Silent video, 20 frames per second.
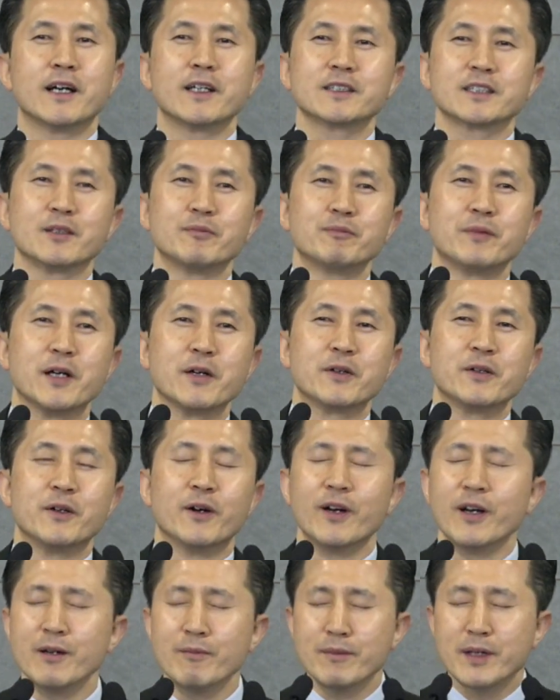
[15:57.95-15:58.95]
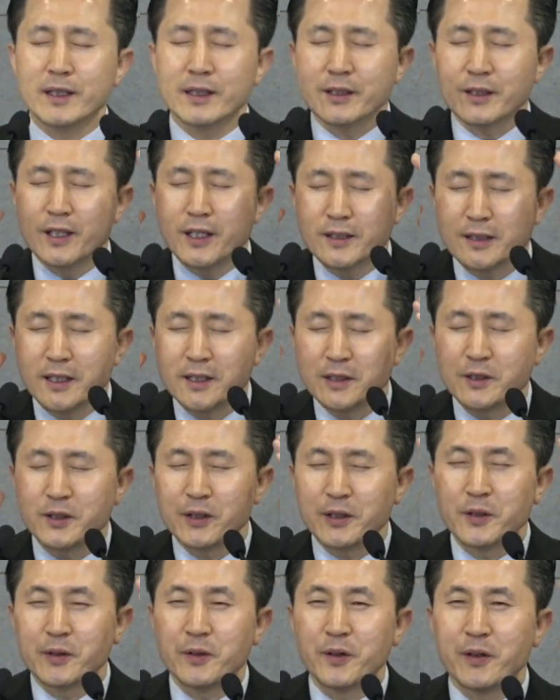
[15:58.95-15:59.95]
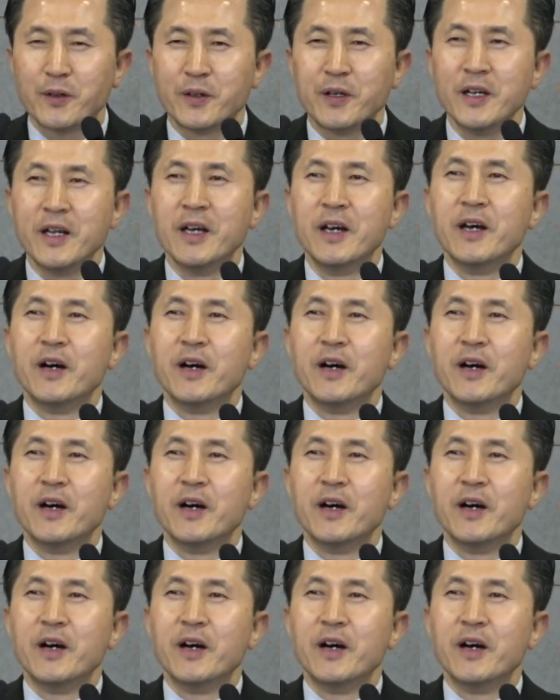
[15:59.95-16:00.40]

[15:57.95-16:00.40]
약삽하고 얼마나 계산적이고